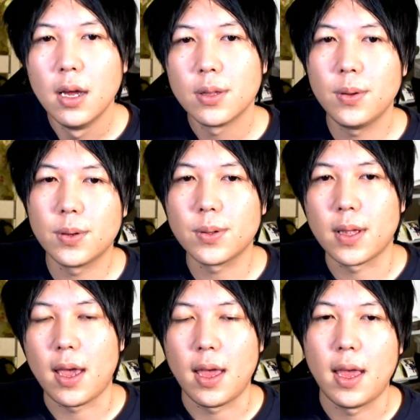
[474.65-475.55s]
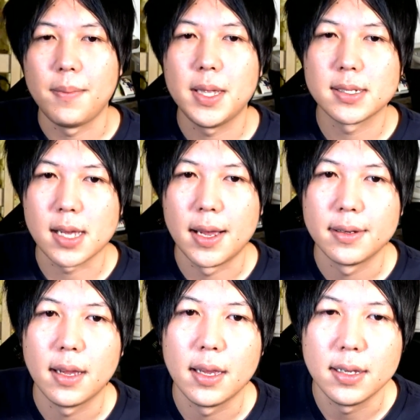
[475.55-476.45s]
ということで、え皆さ
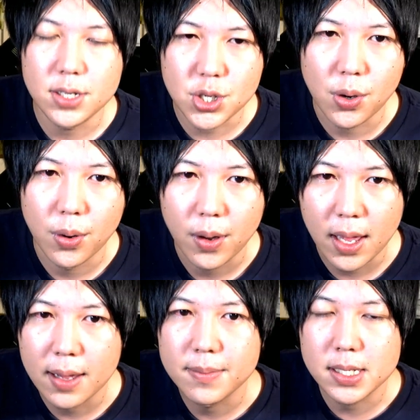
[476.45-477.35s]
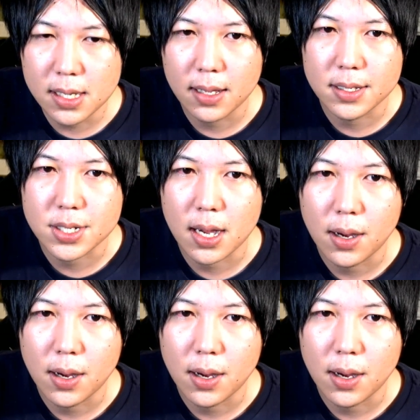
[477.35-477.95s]
ん、え以上、えー、水にゃんでした。